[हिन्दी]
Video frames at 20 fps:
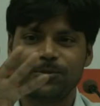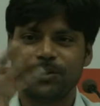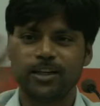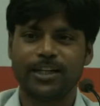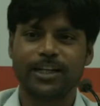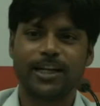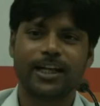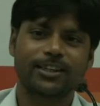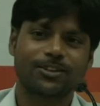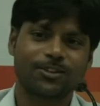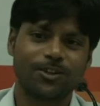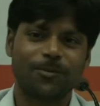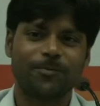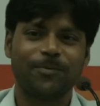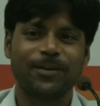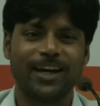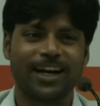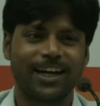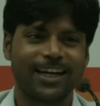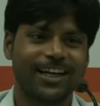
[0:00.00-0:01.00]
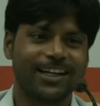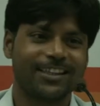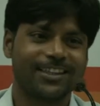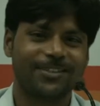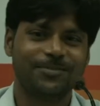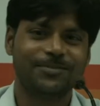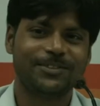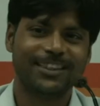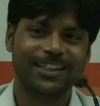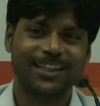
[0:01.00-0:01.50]
पूरे डेस्कटॉप पे आ गया
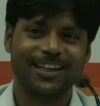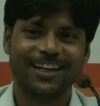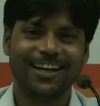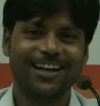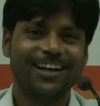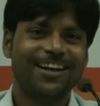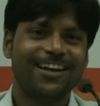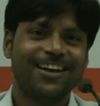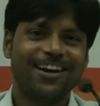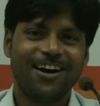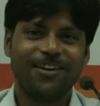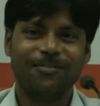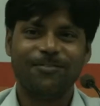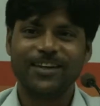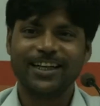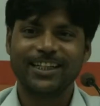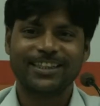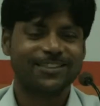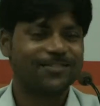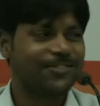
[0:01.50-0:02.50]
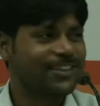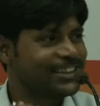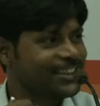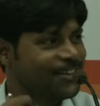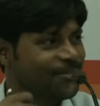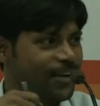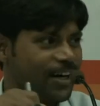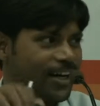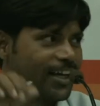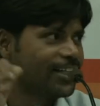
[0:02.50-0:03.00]
एकदम से अब मेरे समझ से
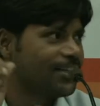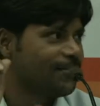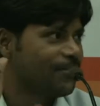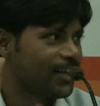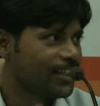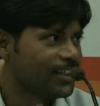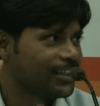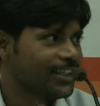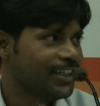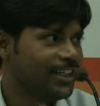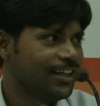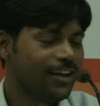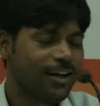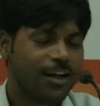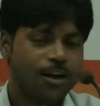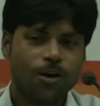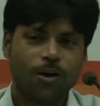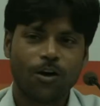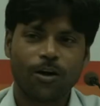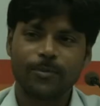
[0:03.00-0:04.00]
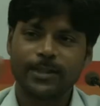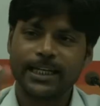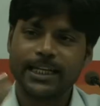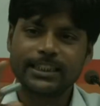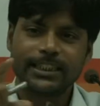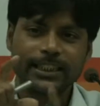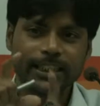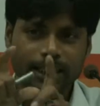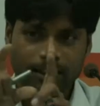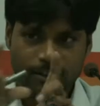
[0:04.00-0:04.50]
बाहर की बात थी और
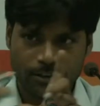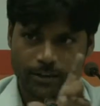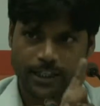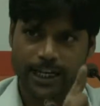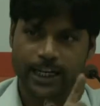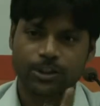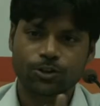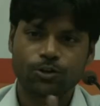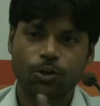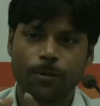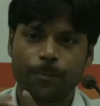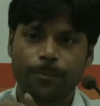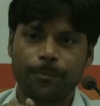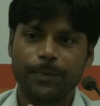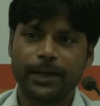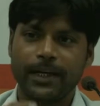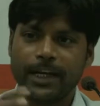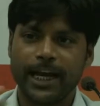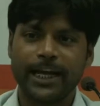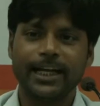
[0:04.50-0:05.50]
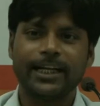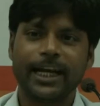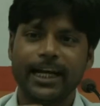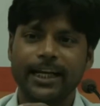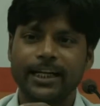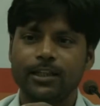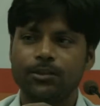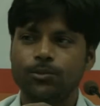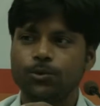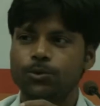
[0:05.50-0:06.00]
जैसी डेस्कटॉप पे लाइट
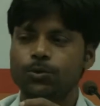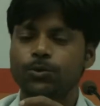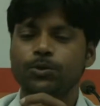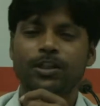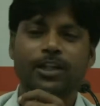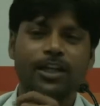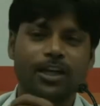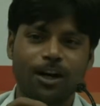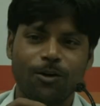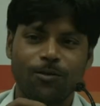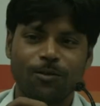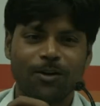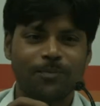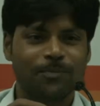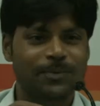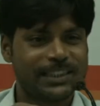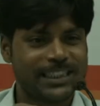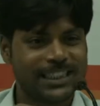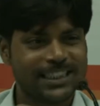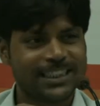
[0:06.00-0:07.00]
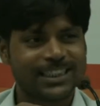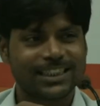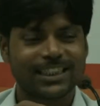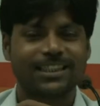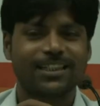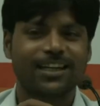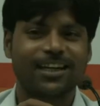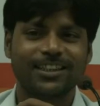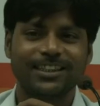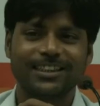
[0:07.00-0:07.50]
आई कुछ कुछ लिखा हुआ पीछे से
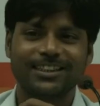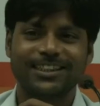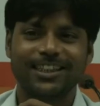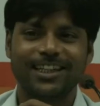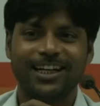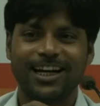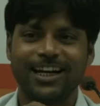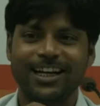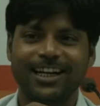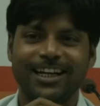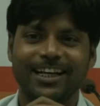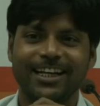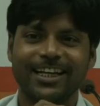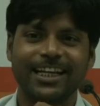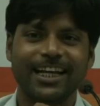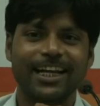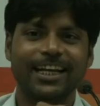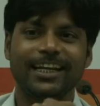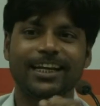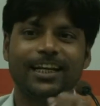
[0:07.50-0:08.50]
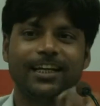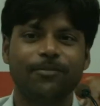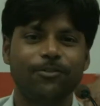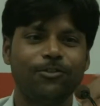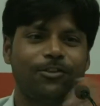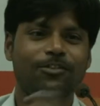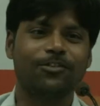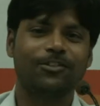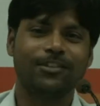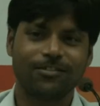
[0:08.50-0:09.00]
सरदार जी चिल्लाने लगे ये ये वो
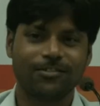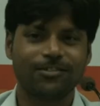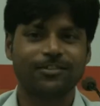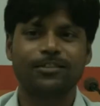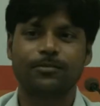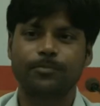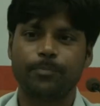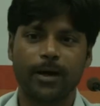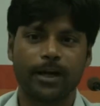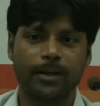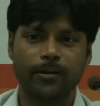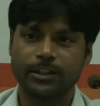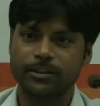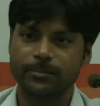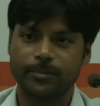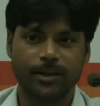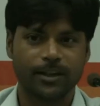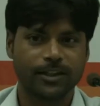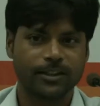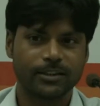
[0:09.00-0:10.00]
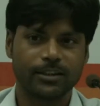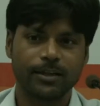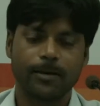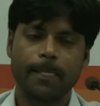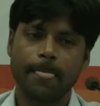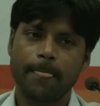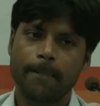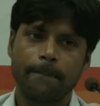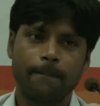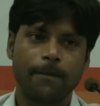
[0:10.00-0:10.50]
उठ उठ भागो ऐसे
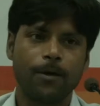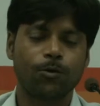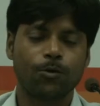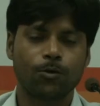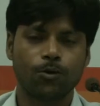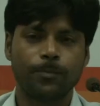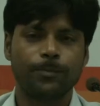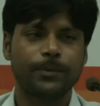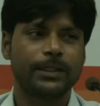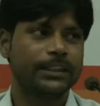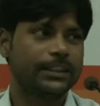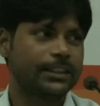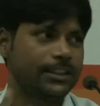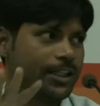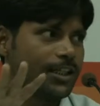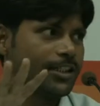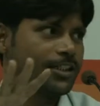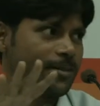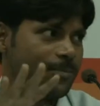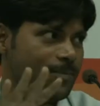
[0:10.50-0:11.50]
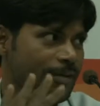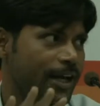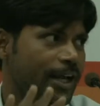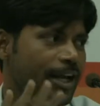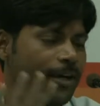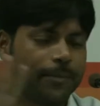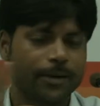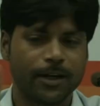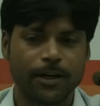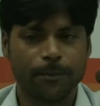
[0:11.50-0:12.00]
मैं उनको किसी तरह समझाया
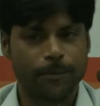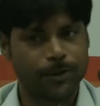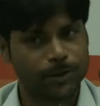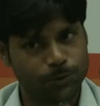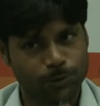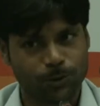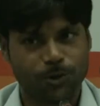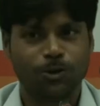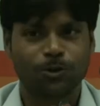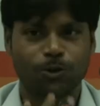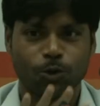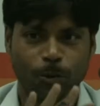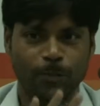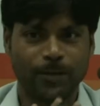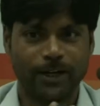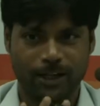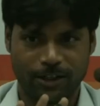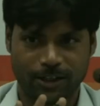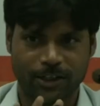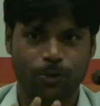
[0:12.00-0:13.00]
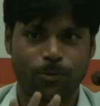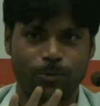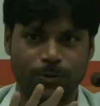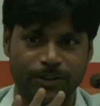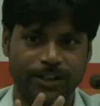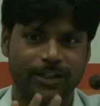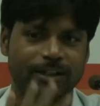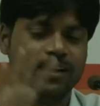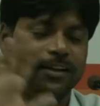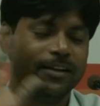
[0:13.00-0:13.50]
मैं कहा बस उठ रहा हूँ दो मिनट दो
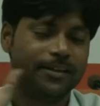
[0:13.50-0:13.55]
मुझे